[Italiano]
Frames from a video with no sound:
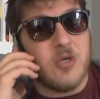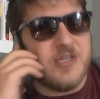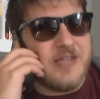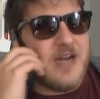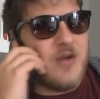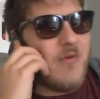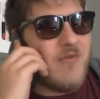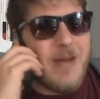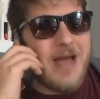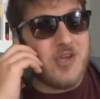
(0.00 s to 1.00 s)
progettare il
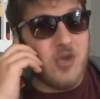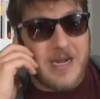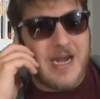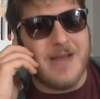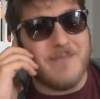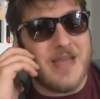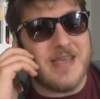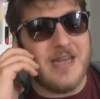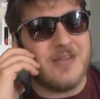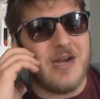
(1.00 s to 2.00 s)
nuovo marchio per la
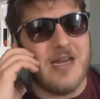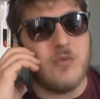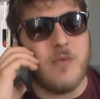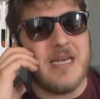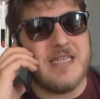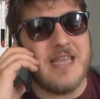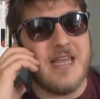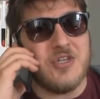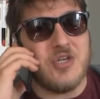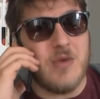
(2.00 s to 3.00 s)
campagna elettorale
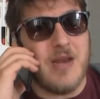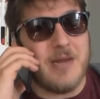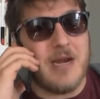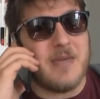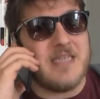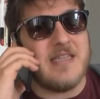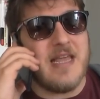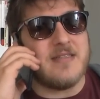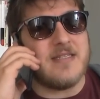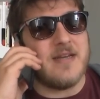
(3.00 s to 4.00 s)
2016, quella per la
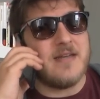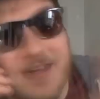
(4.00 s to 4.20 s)
presidenza.